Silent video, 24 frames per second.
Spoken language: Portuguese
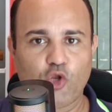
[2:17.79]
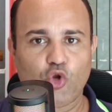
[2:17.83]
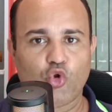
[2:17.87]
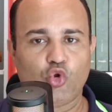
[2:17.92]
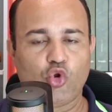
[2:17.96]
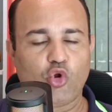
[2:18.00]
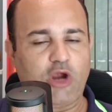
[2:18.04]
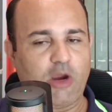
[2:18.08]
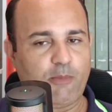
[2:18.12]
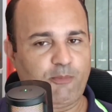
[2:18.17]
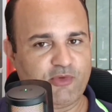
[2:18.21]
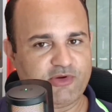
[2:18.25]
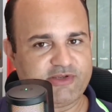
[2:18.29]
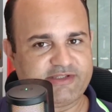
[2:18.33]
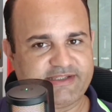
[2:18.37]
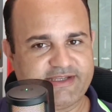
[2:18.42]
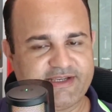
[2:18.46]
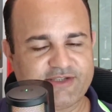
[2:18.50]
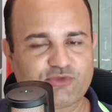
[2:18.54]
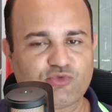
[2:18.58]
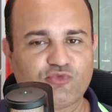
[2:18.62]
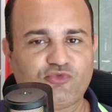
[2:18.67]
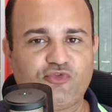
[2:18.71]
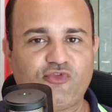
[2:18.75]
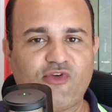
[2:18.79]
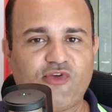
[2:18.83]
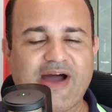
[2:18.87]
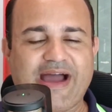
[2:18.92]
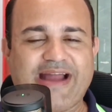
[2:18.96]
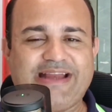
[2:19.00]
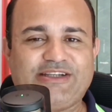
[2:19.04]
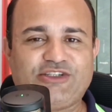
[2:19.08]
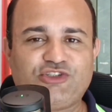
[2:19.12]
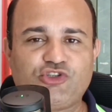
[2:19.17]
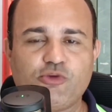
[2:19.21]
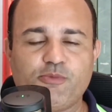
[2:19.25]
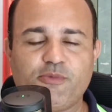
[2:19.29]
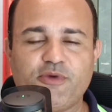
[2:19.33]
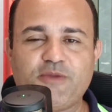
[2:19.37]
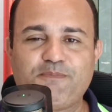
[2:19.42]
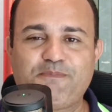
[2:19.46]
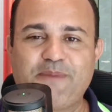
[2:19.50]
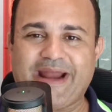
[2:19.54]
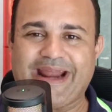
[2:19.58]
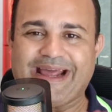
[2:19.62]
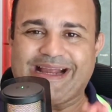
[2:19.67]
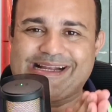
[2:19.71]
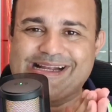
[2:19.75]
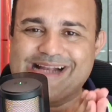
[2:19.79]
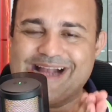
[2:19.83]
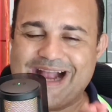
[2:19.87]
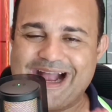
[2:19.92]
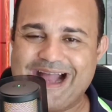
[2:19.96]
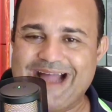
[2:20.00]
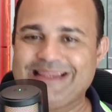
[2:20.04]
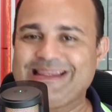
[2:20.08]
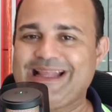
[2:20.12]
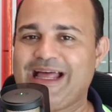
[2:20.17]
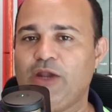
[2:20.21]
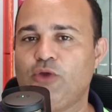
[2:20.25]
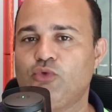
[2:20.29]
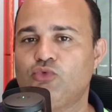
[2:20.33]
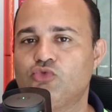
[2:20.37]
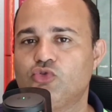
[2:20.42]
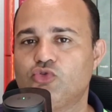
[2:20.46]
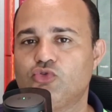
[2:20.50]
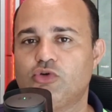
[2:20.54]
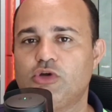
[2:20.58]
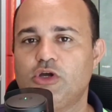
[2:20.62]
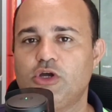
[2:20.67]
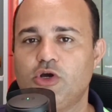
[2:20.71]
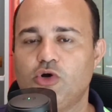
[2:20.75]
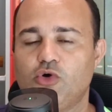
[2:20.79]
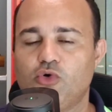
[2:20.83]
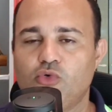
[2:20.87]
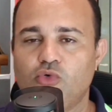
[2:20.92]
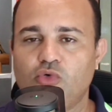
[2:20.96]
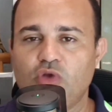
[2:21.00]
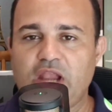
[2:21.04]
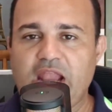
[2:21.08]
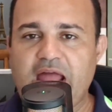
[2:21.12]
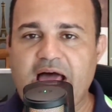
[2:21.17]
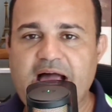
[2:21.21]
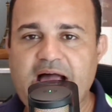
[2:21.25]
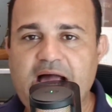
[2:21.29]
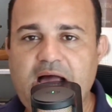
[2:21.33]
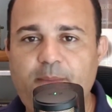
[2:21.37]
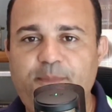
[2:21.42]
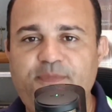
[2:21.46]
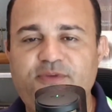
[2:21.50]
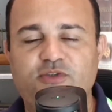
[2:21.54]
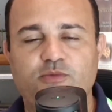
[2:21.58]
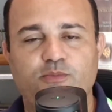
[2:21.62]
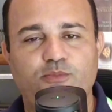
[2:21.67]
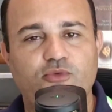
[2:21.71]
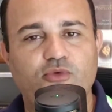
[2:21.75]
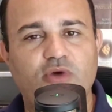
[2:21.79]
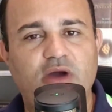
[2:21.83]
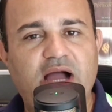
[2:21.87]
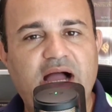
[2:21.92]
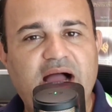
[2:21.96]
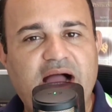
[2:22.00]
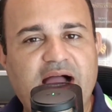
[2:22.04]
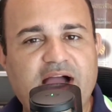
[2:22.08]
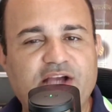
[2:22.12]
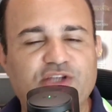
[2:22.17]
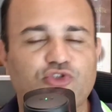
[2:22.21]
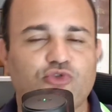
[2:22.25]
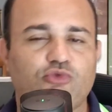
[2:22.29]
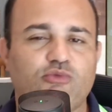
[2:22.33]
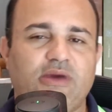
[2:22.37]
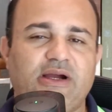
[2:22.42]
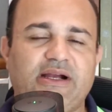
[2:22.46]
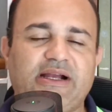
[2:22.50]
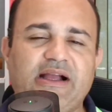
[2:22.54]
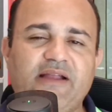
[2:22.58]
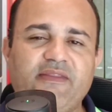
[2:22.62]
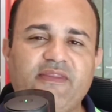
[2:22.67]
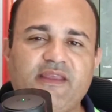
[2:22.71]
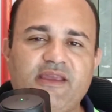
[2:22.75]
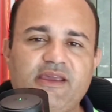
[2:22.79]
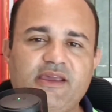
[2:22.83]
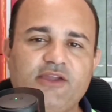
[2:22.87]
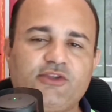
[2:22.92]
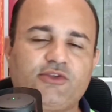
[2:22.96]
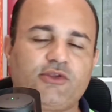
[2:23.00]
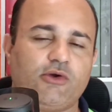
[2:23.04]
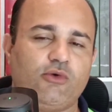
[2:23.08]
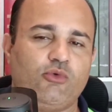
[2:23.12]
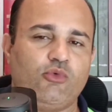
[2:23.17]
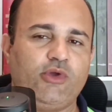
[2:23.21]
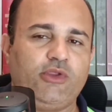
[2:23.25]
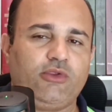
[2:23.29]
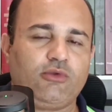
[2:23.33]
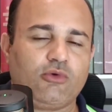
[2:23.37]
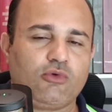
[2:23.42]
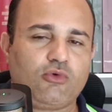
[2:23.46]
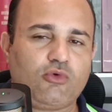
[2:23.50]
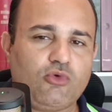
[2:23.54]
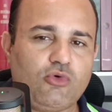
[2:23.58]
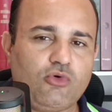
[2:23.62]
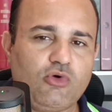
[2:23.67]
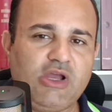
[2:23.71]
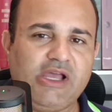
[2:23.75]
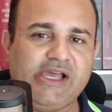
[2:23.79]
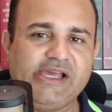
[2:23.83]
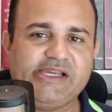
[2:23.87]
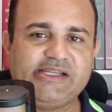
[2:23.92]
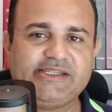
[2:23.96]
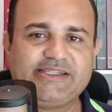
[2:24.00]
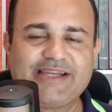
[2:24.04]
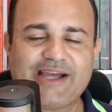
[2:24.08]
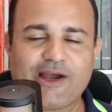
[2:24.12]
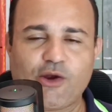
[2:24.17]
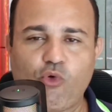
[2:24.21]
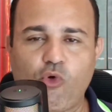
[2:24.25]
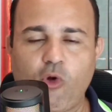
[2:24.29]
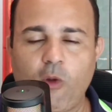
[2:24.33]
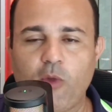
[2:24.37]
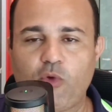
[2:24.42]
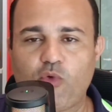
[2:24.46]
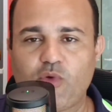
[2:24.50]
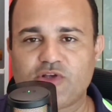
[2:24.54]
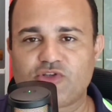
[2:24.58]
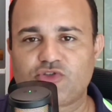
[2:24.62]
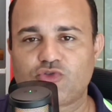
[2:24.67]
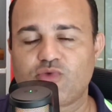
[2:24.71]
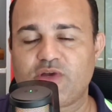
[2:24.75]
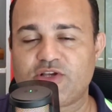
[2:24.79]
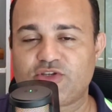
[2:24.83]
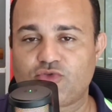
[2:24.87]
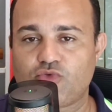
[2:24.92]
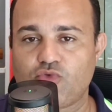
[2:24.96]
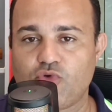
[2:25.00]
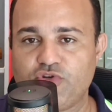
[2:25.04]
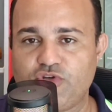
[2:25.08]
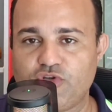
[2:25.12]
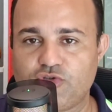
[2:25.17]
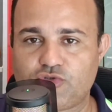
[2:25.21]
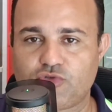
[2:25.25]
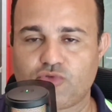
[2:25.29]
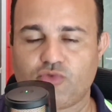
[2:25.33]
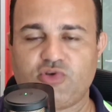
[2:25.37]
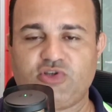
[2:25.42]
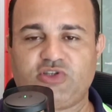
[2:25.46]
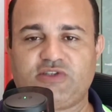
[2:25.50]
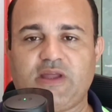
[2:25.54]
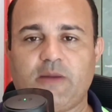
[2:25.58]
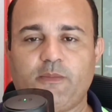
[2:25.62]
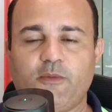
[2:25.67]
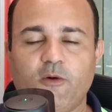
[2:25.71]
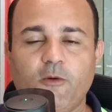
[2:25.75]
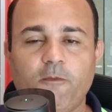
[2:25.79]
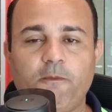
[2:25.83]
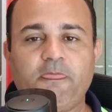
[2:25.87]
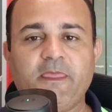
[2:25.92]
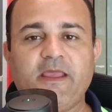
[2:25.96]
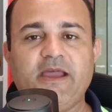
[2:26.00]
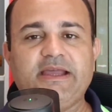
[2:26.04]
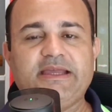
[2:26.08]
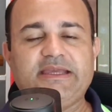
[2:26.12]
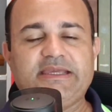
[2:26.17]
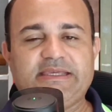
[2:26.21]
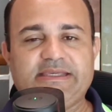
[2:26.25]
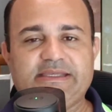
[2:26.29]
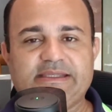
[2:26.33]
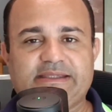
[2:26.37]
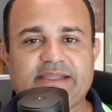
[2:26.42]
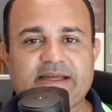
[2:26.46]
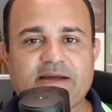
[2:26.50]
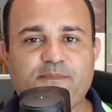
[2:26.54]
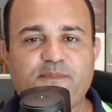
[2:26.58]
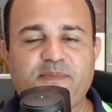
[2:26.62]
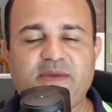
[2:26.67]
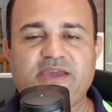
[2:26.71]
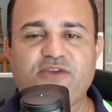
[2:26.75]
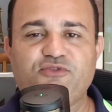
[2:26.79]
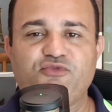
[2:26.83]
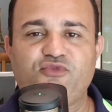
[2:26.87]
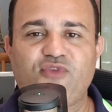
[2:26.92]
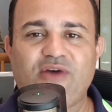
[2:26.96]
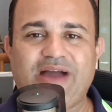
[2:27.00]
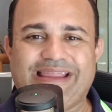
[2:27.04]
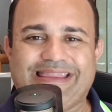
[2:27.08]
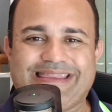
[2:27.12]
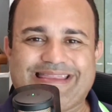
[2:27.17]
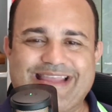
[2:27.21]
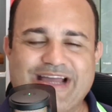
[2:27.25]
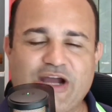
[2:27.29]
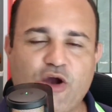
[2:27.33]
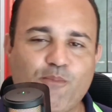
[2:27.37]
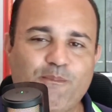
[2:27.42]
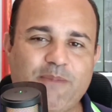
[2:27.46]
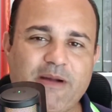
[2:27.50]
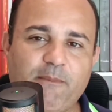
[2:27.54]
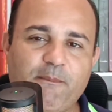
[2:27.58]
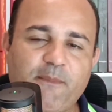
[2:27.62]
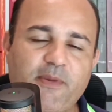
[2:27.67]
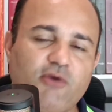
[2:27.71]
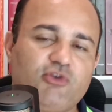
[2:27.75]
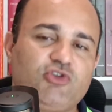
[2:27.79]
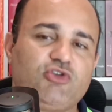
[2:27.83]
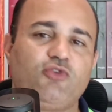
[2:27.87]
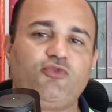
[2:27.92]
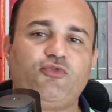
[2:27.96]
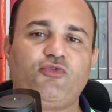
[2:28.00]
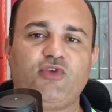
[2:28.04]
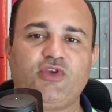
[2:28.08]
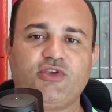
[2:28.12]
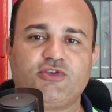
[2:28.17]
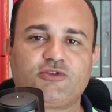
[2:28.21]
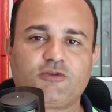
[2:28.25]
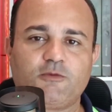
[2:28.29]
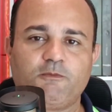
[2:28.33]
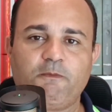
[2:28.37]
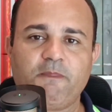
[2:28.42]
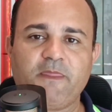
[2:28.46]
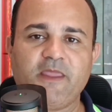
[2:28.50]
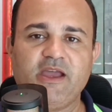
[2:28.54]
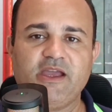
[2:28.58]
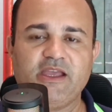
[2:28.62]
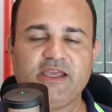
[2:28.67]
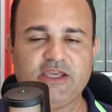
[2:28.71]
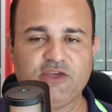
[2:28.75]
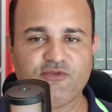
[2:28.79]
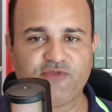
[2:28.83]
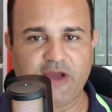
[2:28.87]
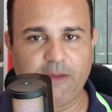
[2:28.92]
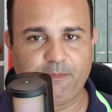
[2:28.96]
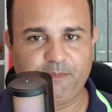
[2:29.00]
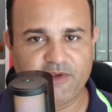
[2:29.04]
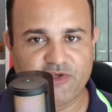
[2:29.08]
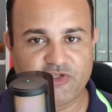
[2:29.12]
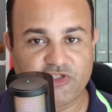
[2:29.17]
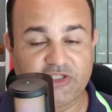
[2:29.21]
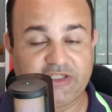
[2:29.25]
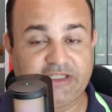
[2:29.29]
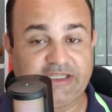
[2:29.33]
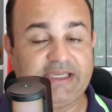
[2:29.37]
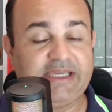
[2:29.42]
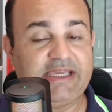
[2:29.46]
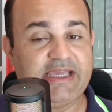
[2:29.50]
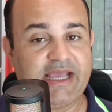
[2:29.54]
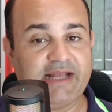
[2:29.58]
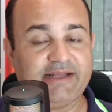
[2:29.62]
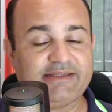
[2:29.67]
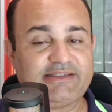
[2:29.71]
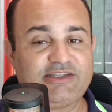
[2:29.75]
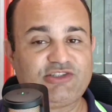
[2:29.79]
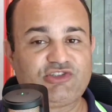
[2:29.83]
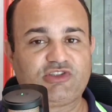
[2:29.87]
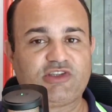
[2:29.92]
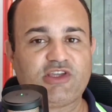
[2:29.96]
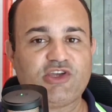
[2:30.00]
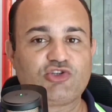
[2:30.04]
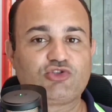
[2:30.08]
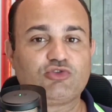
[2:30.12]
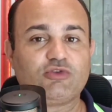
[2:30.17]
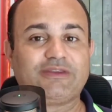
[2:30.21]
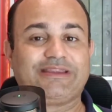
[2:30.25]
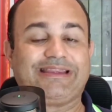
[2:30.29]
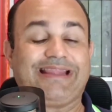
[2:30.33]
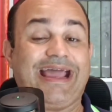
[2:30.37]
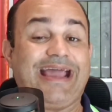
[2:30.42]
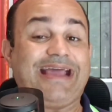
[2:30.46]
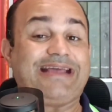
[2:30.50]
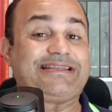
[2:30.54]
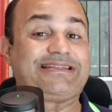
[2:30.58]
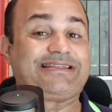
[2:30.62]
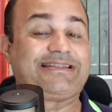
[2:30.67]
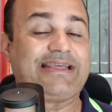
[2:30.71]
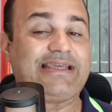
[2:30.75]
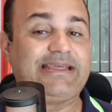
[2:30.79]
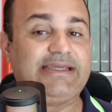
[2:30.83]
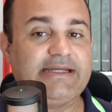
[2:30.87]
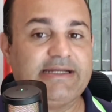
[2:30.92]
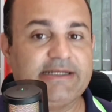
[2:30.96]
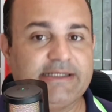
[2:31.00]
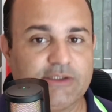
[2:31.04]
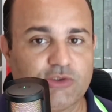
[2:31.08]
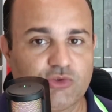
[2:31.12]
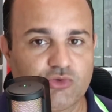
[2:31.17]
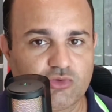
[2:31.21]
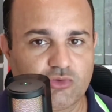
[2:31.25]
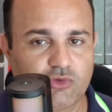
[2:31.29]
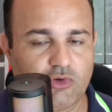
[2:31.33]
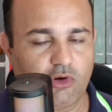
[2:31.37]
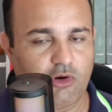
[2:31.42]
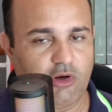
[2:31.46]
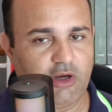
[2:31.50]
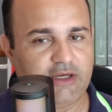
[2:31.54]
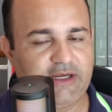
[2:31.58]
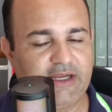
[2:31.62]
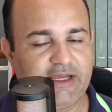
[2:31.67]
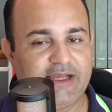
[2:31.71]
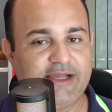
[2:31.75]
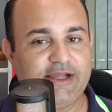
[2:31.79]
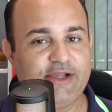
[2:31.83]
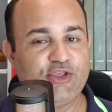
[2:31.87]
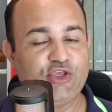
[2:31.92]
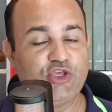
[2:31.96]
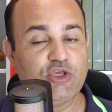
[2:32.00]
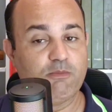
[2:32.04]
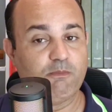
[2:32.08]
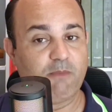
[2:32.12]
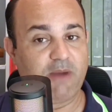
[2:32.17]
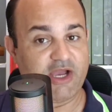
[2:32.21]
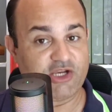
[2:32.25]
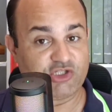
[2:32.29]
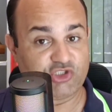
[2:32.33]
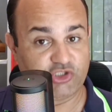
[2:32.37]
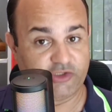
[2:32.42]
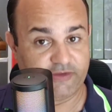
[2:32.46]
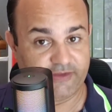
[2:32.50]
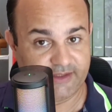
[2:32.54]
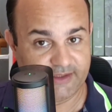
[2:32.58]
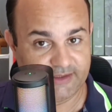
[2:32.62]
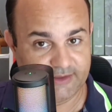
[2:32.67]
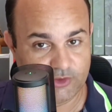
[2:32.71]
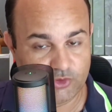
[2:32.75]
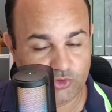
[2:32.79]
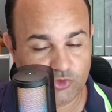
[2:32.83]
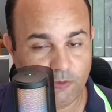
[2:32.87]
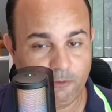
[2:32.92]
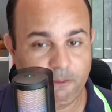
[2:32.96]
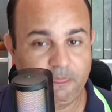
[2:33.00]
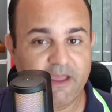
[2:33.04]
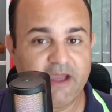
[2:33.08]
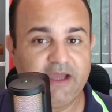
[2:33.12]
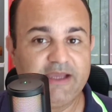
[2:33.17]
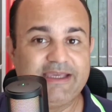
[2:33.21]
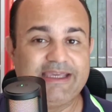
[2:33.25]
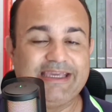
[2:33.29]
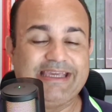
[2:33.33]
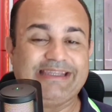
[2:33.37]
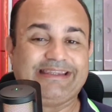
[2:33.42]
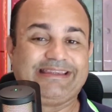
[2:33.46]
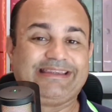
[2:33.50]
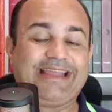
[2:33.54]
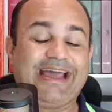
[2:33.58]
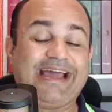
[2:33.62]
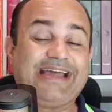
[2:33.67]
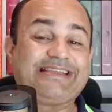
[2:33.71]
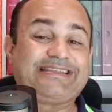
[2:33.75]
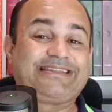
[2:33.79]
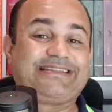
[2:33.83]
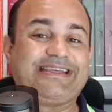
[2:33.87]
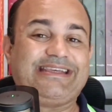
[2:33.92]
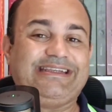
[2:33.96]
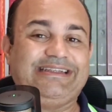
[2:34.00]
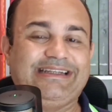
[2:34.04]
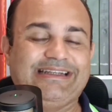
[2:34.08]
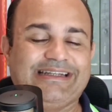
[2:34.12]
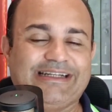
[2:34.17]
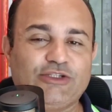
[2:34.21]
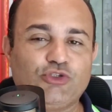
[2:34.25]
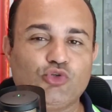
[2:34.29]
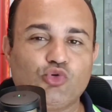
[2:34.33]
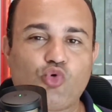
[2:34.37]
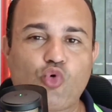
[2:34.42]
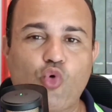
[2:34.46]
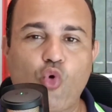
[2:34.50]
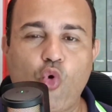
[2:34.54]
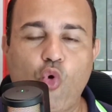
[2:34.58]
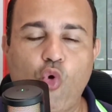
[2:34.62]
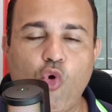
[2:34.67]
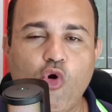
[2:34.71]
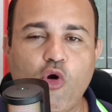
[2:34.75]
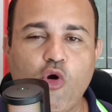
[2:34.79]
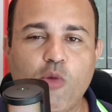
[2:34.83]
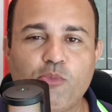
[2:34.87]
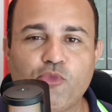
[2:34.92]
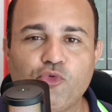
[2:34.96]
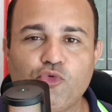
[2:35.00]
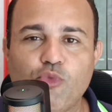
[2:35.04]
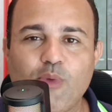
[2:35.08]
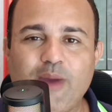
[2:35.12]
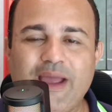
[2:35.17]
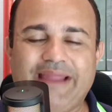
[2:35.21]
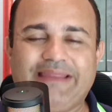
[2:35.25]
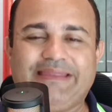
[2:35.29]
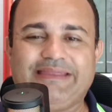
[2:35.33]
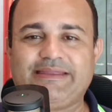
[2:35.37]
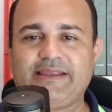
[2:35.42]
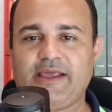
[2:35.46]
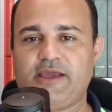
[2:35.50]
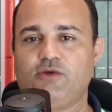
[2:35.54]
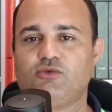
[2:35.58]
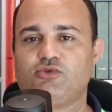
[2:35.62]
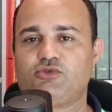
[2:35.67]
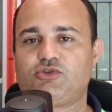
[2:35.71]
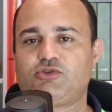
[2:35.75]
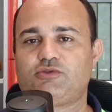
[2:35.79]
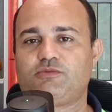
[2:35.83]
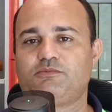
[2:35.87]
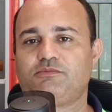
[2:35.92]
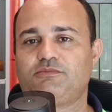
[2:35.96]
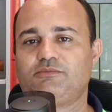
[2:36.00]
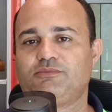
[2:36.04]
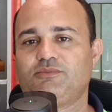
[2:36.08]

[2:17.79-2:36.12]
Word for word: Logo após isso, vai distribuir para cada aluno um lápis, borracha, uma caneta, um hidrocor, de acordo com as suas condições, tá bom? E também vai dar um papel de ofício. E vai pedir que eles estejam desenhando, olha, imaginando e desenhando como é Deus.